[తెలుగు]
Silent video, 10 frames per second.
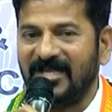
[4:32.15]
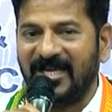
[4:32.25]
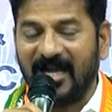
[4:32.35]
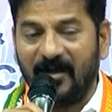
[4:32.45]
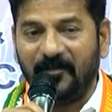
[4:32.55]

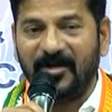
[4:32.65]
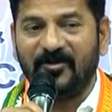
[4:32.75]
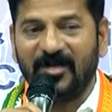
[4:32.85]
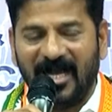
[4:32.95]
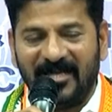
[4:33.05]
తనకు అప్పటి
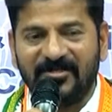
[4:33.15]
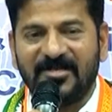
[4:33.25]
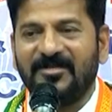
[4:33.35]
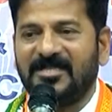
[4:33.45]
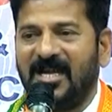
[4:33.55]
వరకు ఐదు
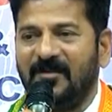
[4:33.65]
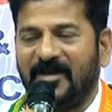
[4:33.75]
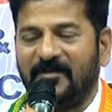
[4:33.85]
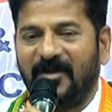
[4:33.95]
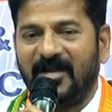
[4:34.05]
సంవత్సరాల
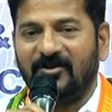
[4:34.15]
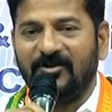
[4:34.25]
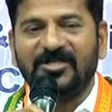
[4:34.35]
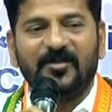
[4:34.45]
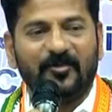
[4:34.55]

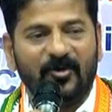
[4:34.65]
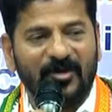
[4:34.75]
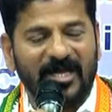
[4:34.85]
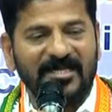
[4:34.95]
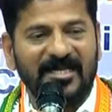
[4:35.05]
పరిపాలనలో
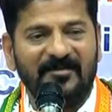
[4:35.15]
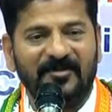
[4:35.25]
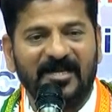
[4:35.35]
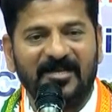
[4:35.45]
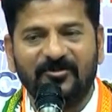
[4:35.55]
చెప్పుకోవడానికి
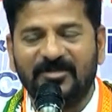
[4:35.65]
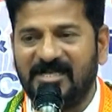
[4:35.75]
ఏమీ లేదు